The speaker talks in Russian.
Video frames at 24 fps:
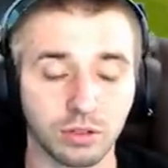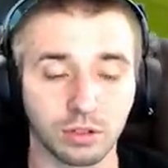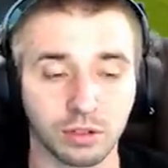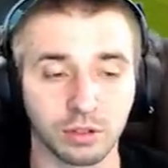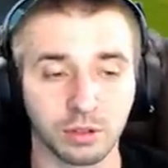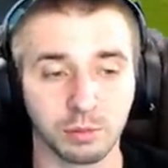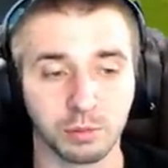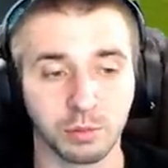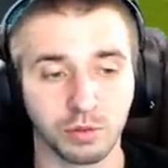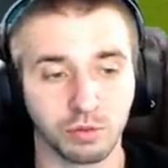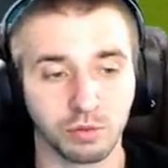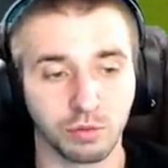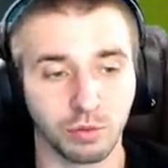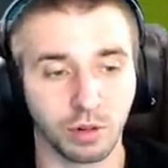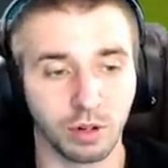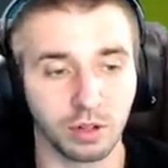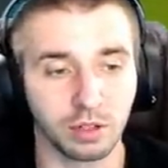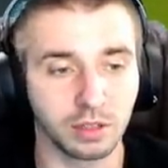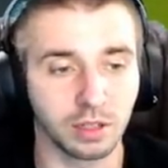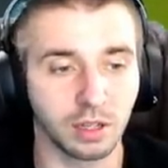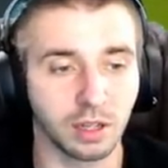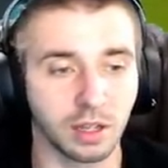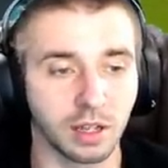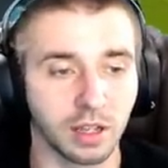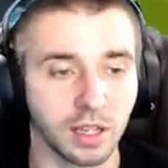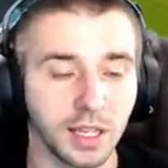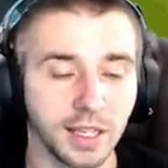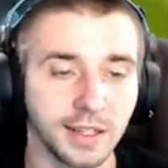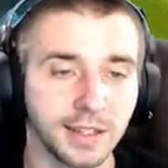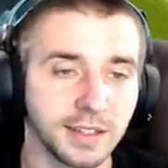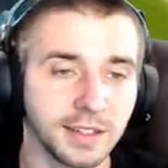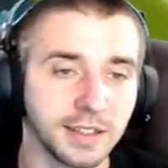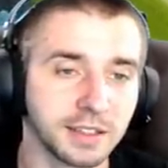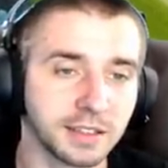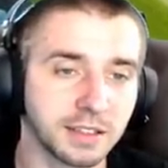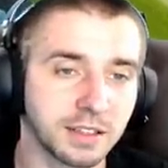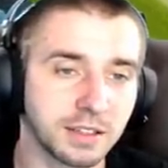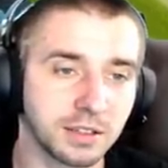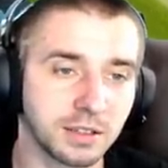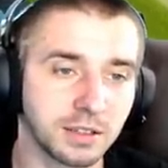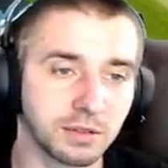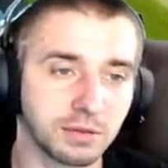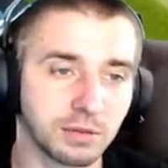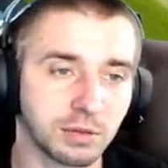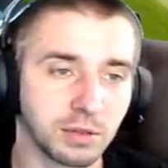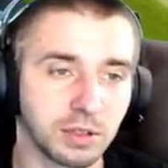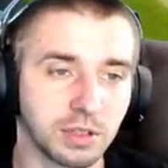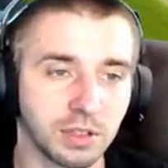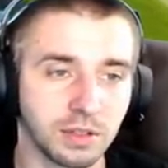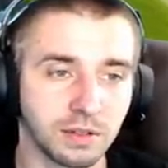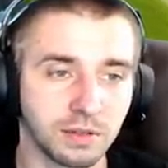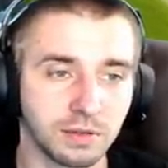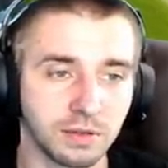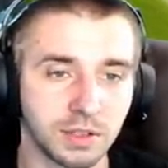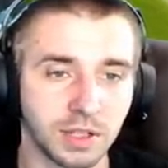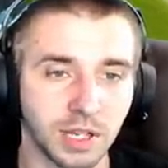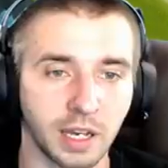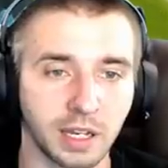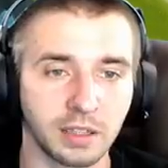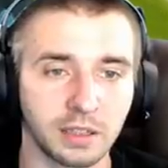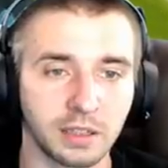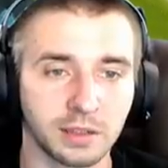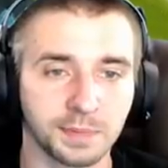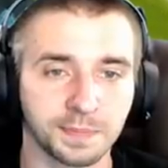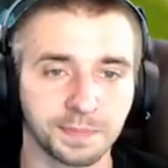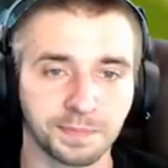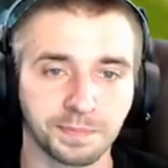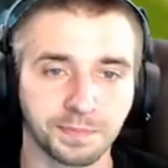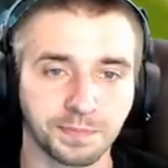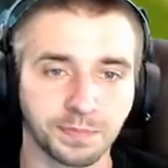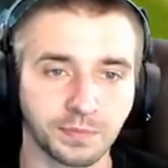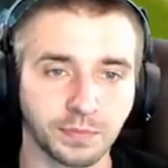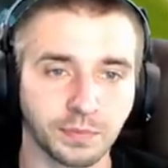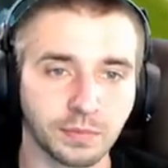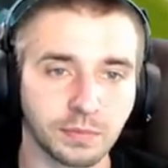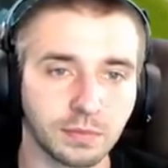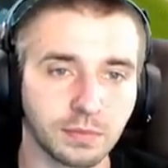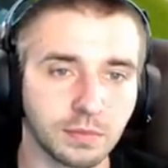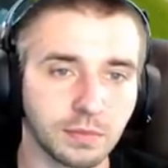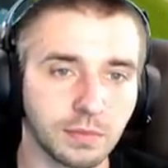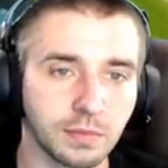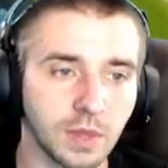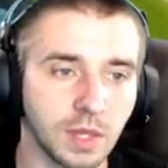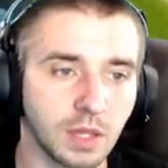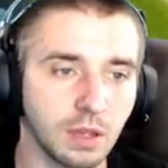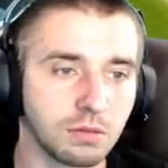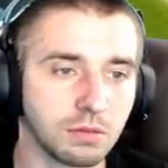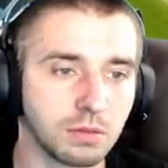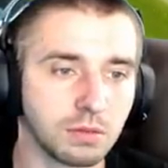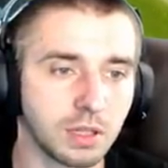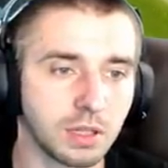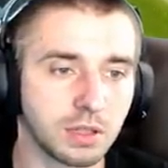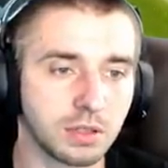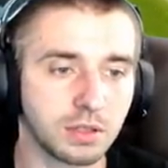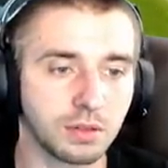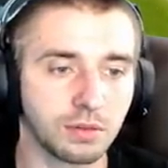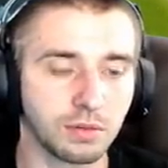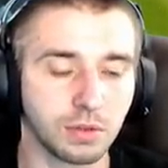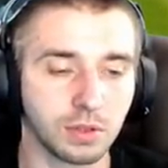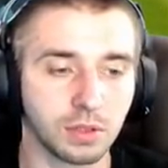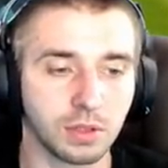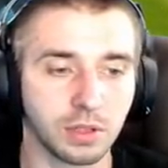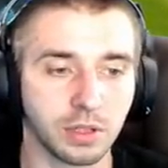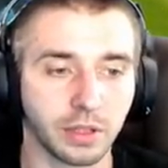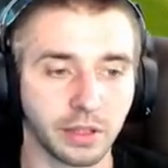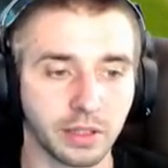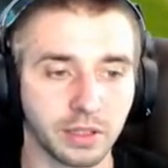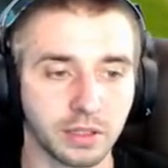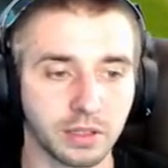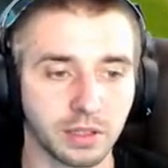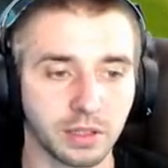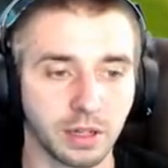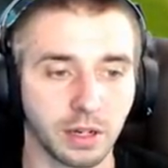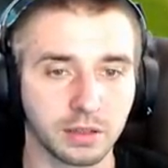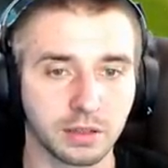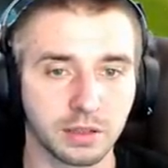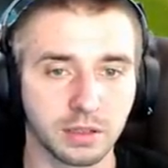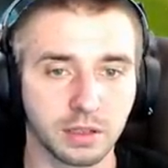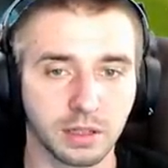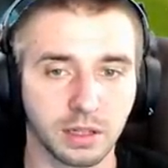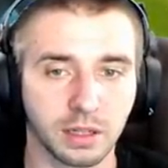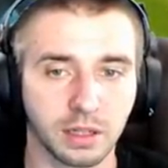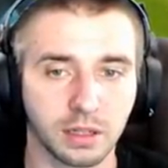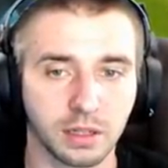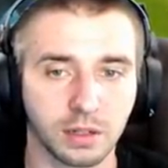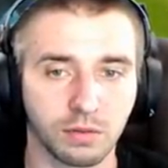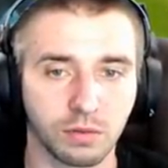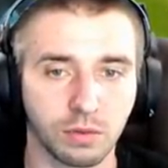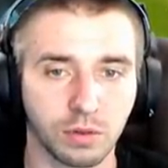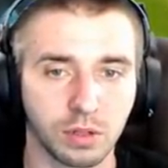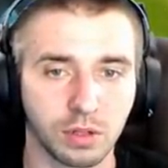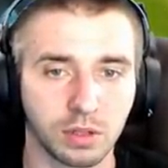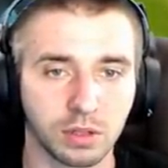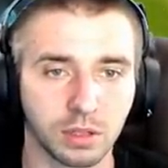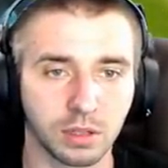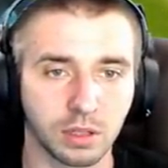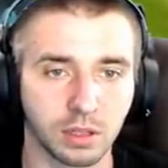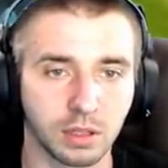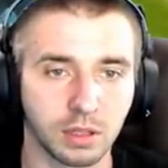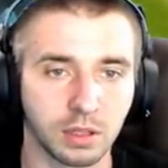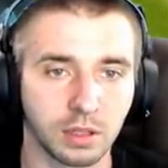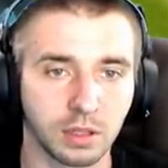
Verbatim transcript: ему Вольта сегодня взять. У нас сегодня есть акция на Вольта,